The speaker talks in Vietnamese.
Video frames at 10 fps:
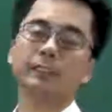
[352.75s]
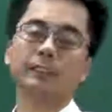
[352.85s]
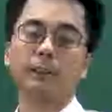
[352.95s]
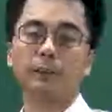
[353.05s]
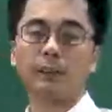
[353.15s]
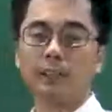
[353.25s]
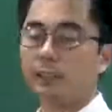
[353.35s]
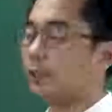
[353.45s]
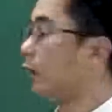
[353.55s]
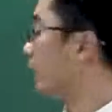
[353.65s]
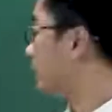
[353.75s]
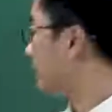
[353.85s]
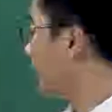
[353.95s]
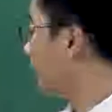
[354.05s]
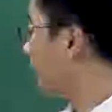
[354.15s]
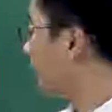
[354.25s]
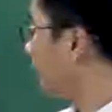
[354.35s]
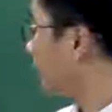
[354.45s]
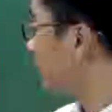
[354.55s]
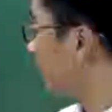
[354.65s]
Với đường chọn lượng giác thì ta
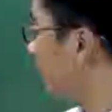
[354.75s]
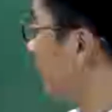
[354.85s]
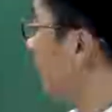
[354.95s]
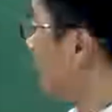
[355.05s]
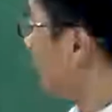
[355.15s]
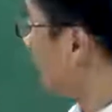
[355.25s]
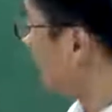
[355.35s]
có như thế. Vậy